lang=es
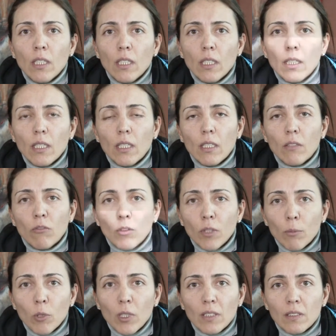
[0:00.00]
Eh,
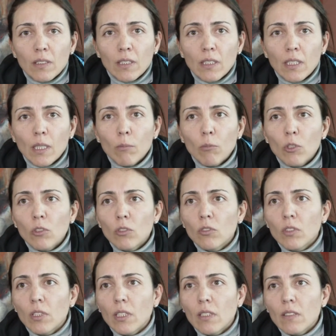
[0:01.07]
fuimos,
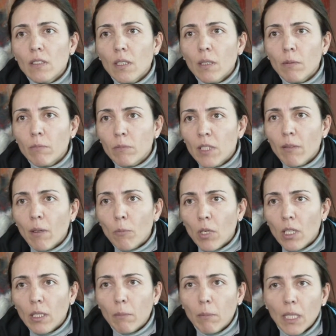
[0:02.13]
asistimos,
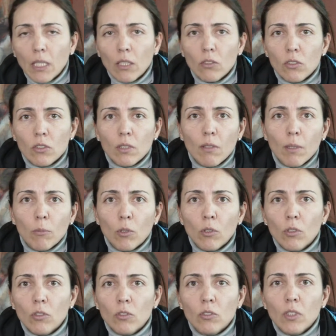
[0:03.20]
llevamos alimentos,
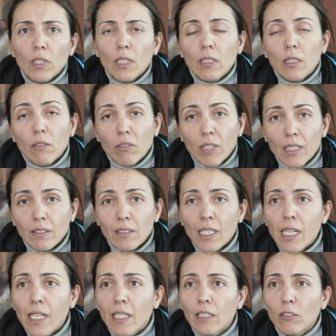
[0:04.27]
llevamos este,
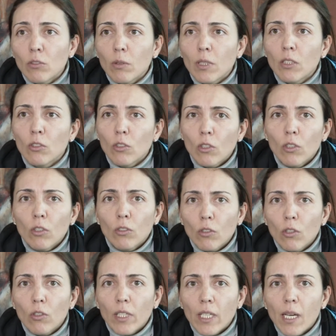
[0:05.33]
frazadas, sobre todo
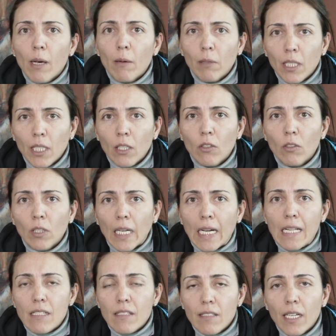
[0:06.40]
todo lo que es abrigo,
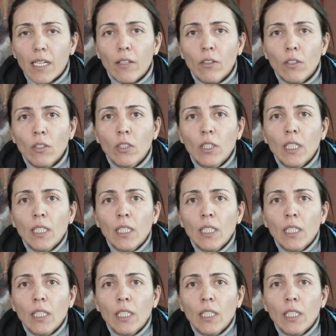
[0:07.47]
calzado.